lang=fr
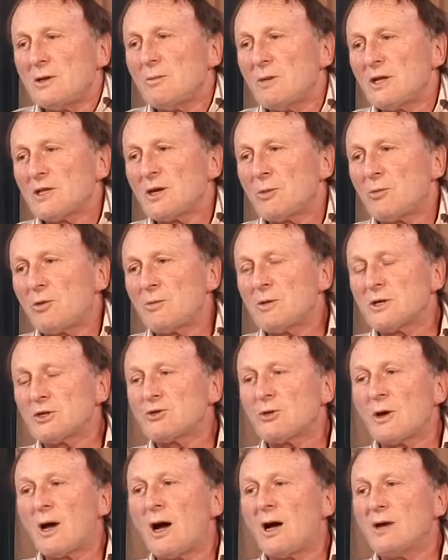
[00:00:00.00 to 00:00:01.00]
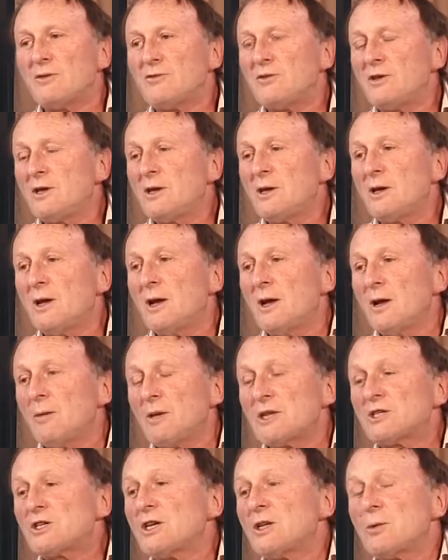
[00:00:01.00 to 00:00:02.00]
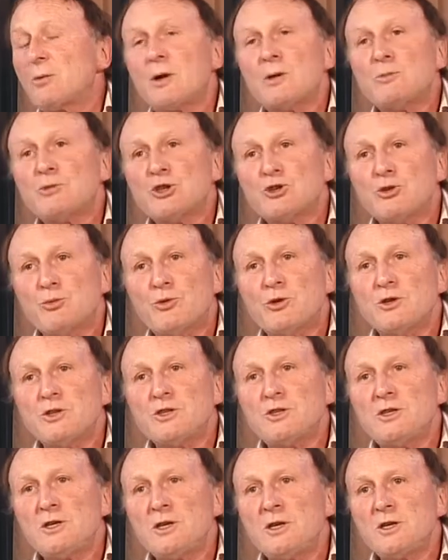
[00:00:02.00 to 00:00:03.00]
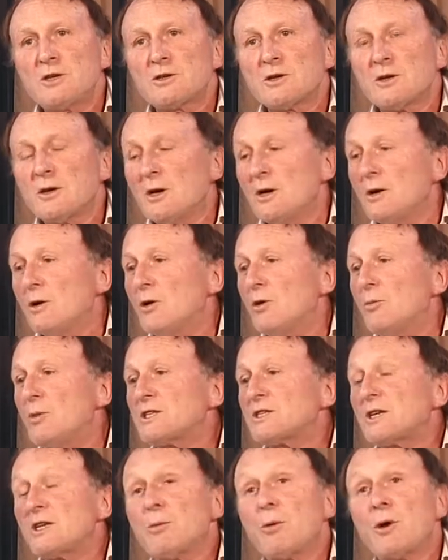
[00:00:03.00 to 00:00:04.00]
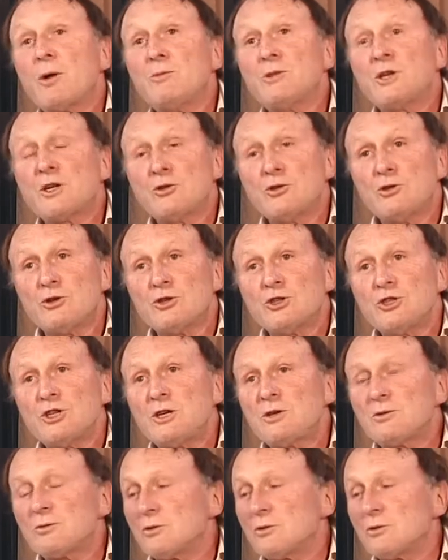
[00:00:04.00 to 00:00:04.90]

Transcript: matières premières se raréfient, parce qu'il y a des problèmes géopolitiques, euh, parce qu'il y a des problèmes technologiques.